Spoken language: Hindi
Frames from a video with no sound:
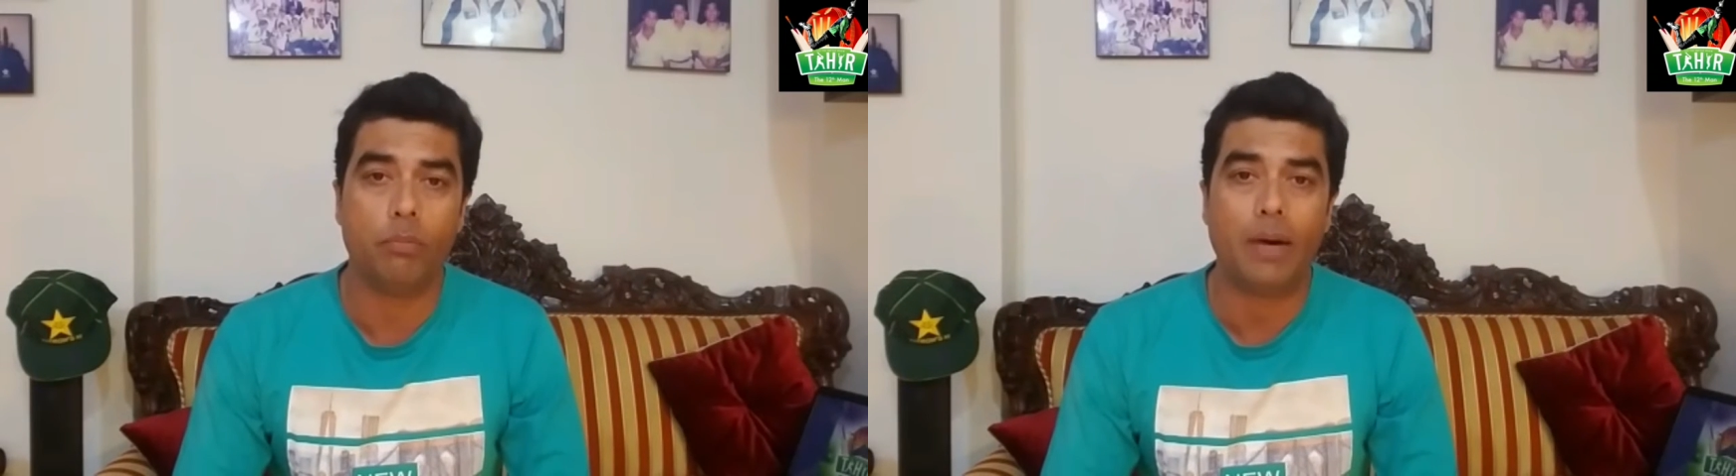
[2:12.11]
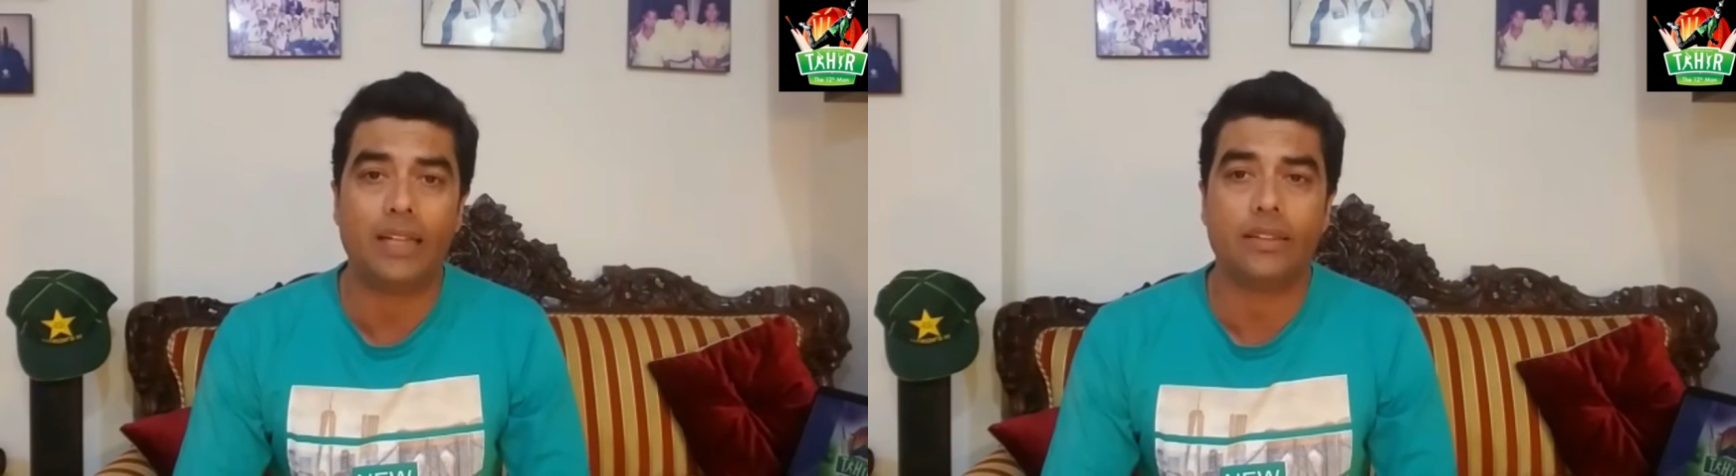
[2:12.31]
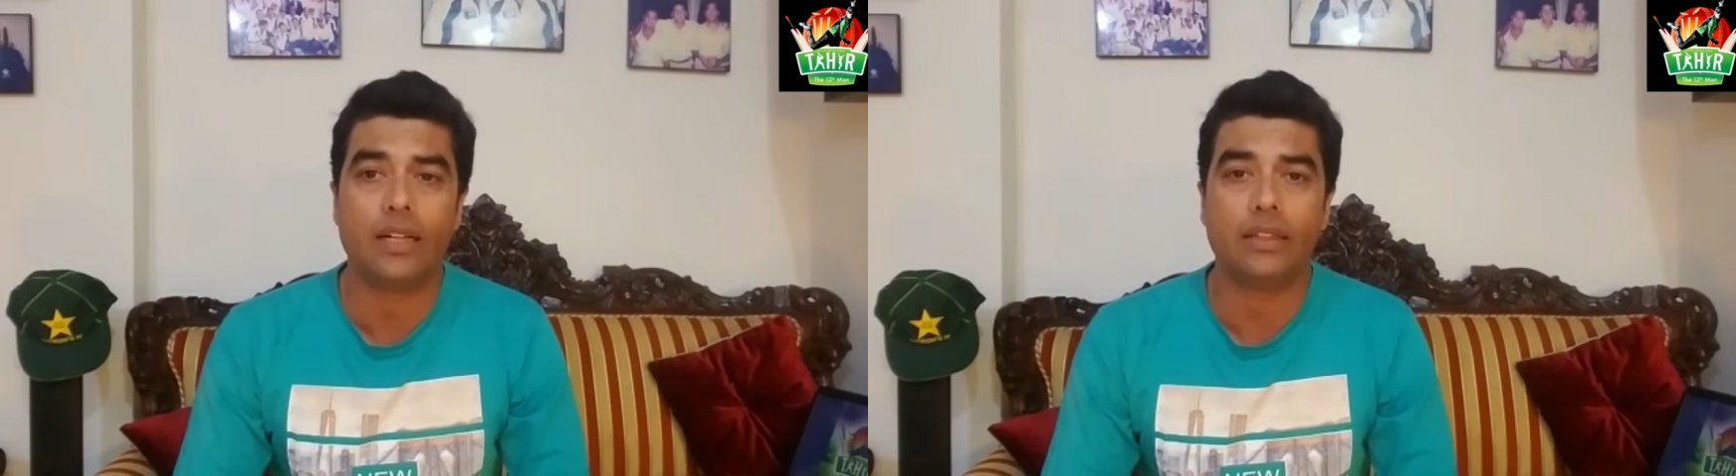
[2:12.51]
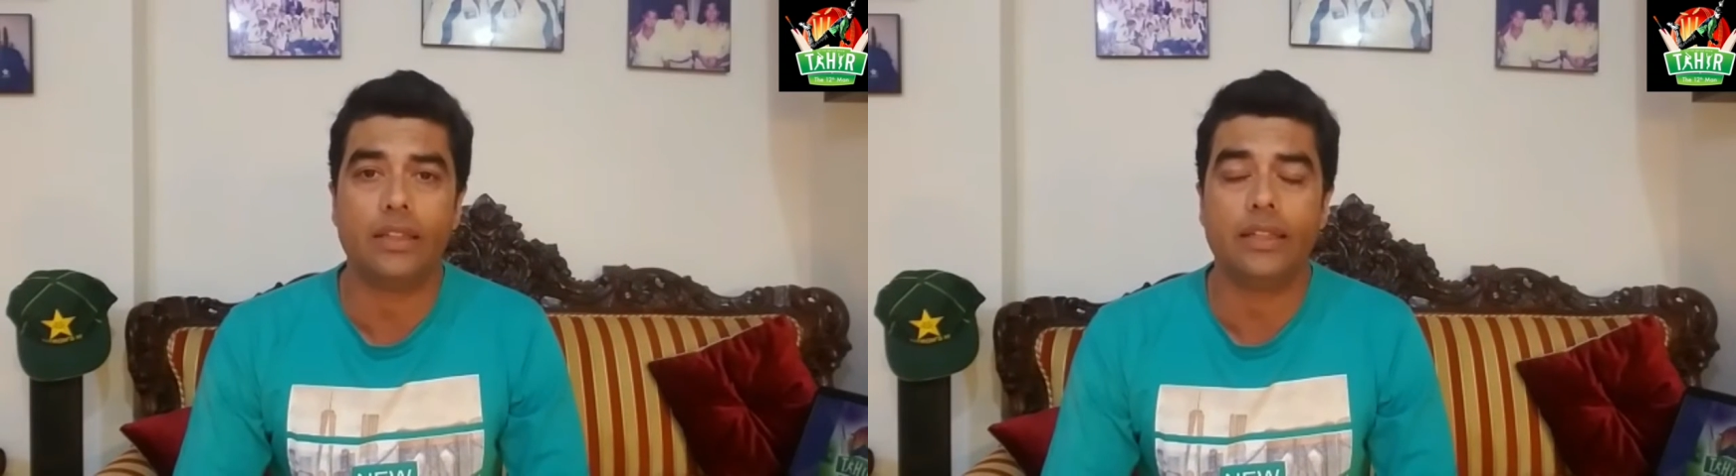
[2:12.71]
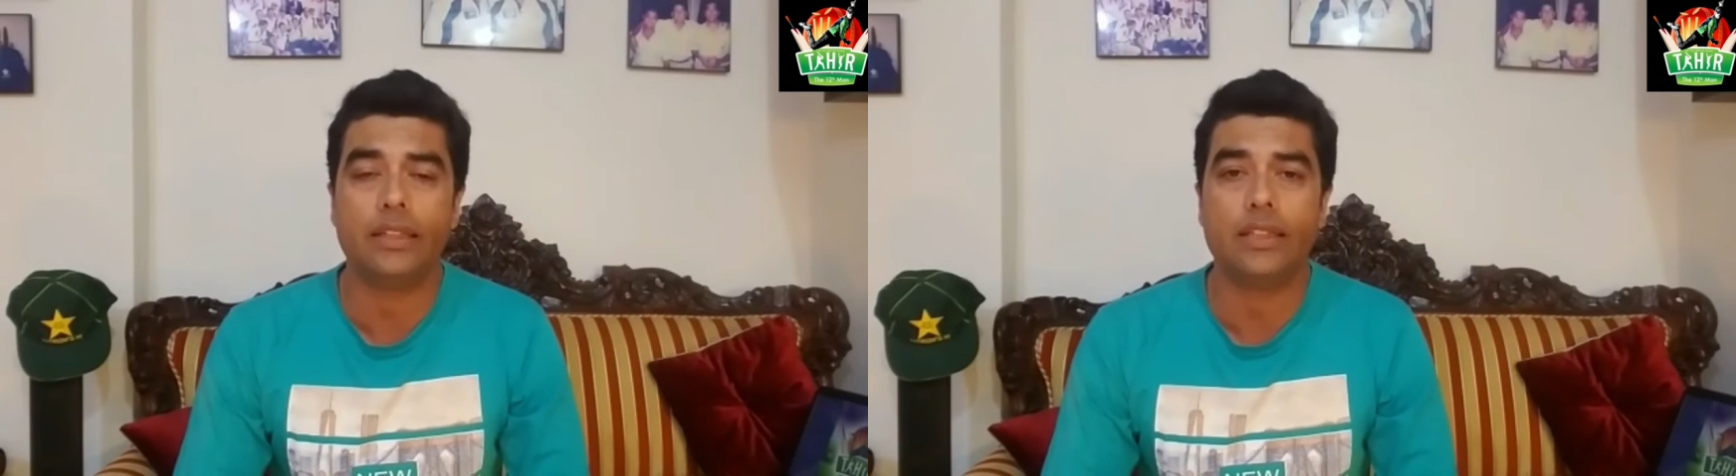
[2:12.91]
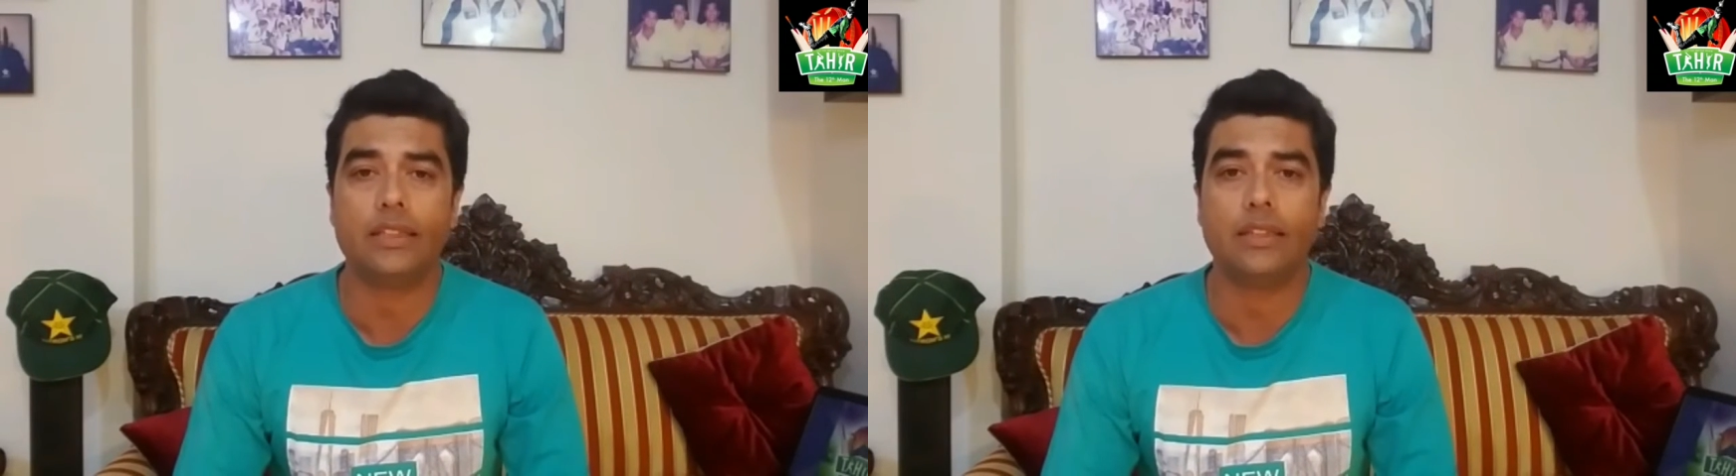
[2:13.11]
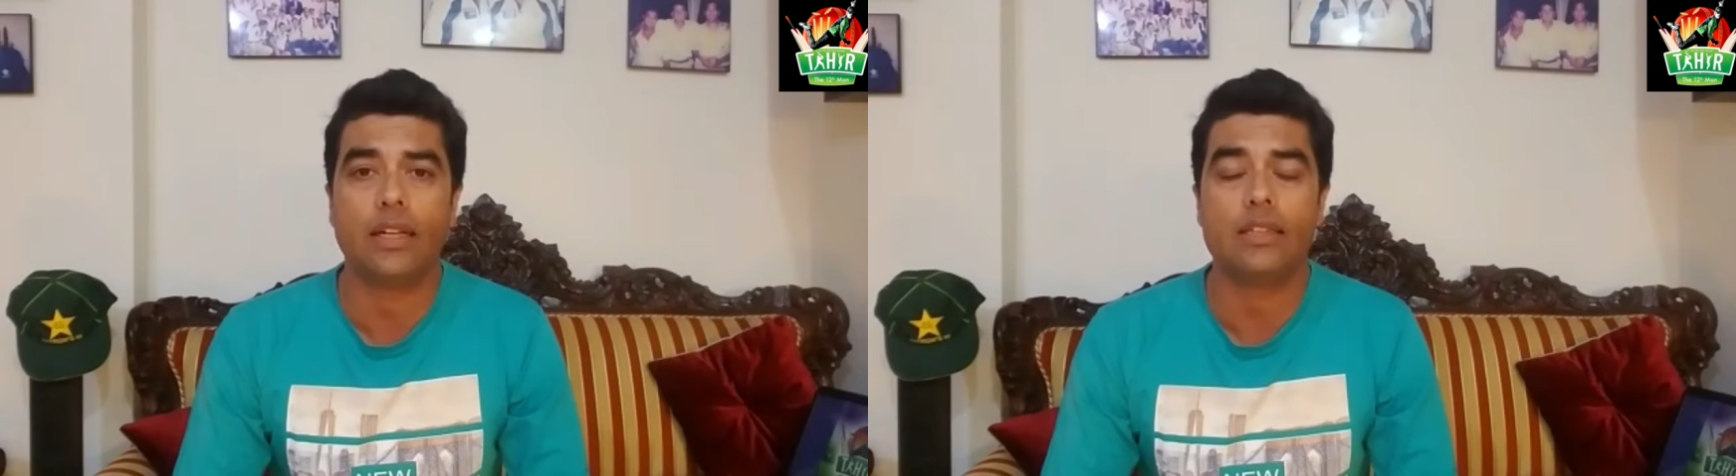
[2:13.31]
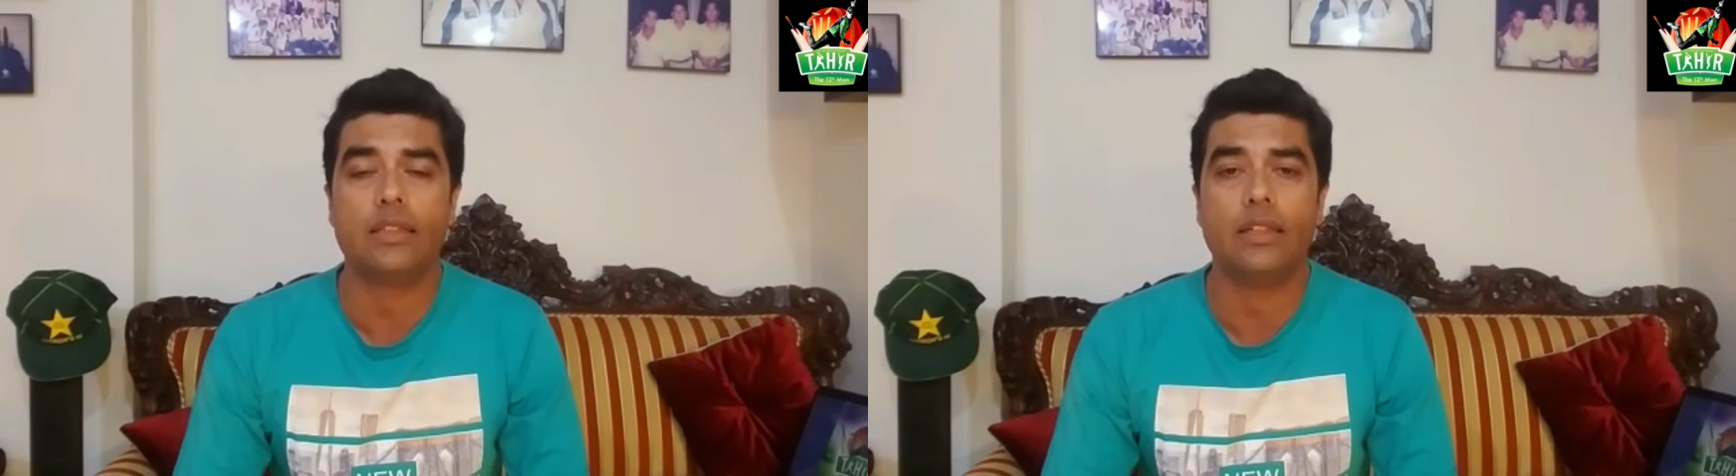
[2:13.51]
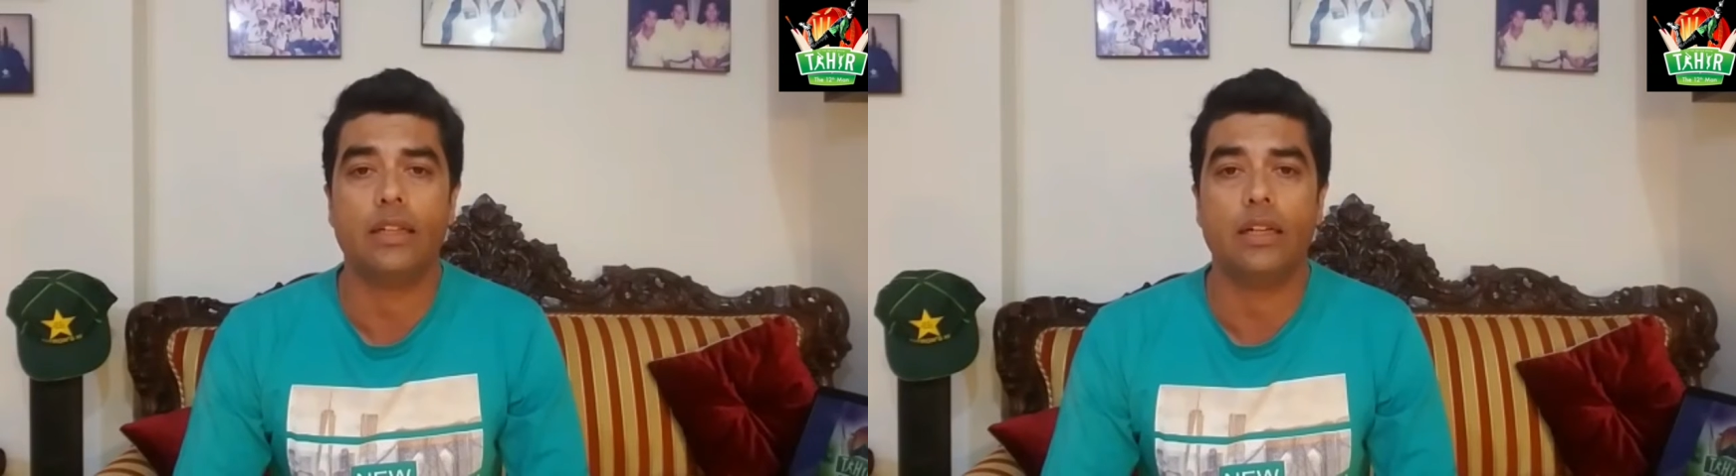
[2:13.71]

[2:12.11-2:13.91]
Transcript: बात करते हैं कि किस तरह से